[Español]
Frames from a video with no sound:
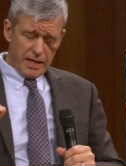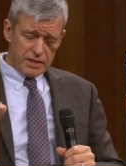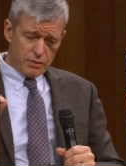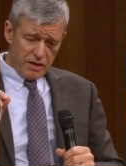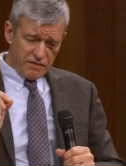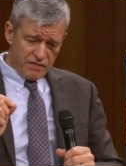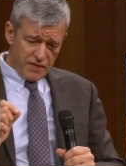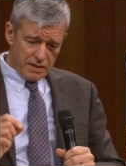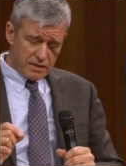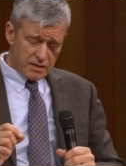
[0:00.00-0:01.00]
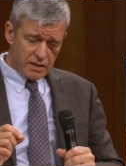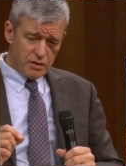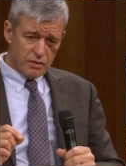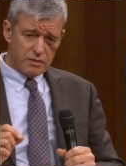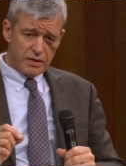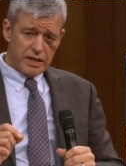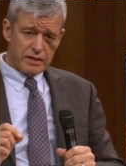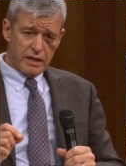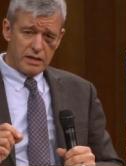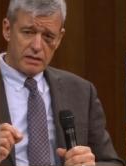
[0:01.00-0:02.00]
es una falsa
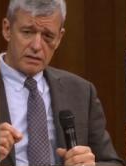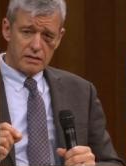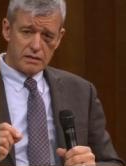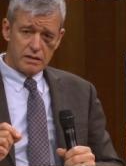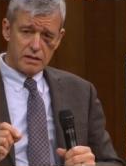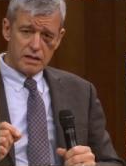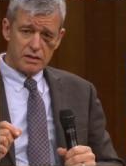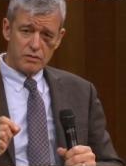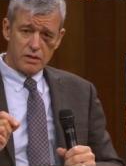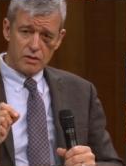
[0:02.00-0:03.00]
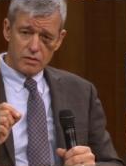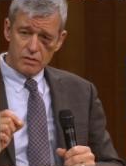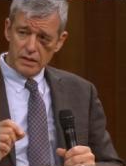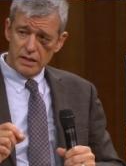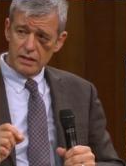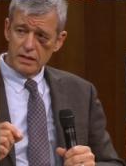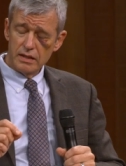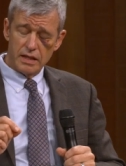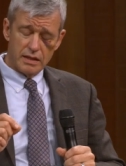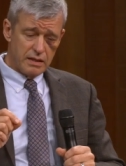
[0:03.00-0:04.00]
doctrina, es una doctrina
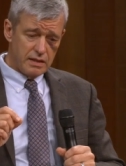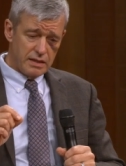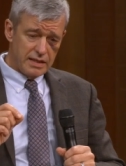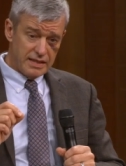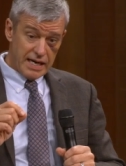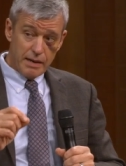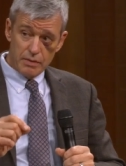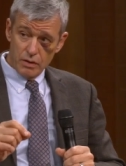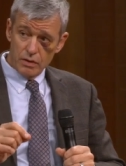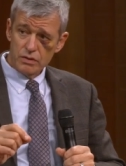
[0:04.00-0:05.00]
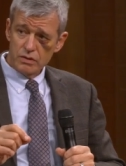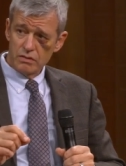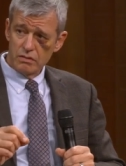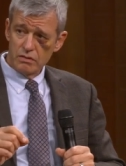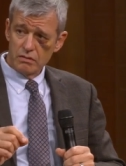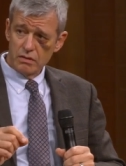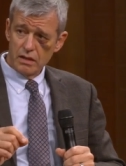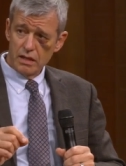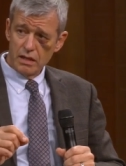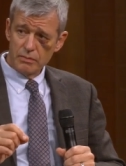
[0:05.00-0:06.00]
de, diablos,
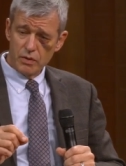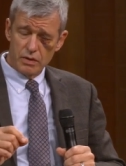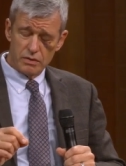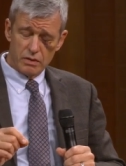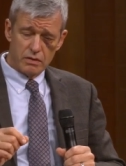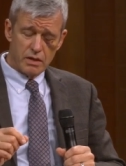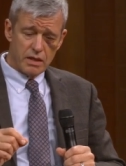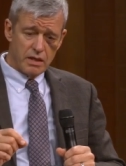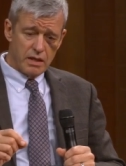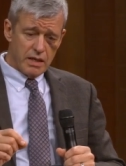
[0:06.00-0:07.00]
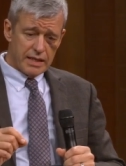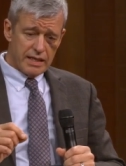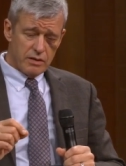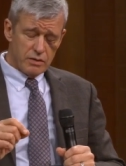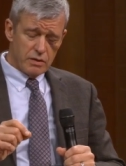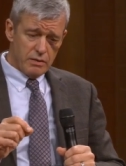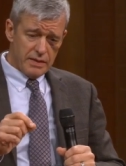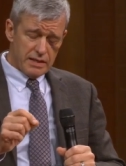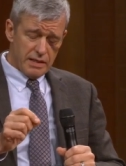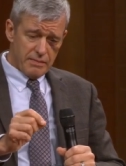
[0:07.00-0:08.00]
el aborto, que no
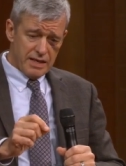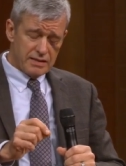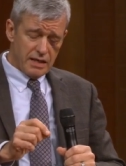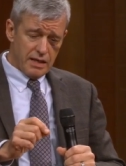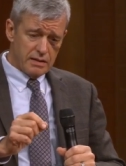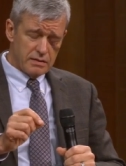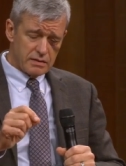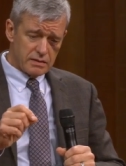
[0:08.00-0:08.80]
solamente mata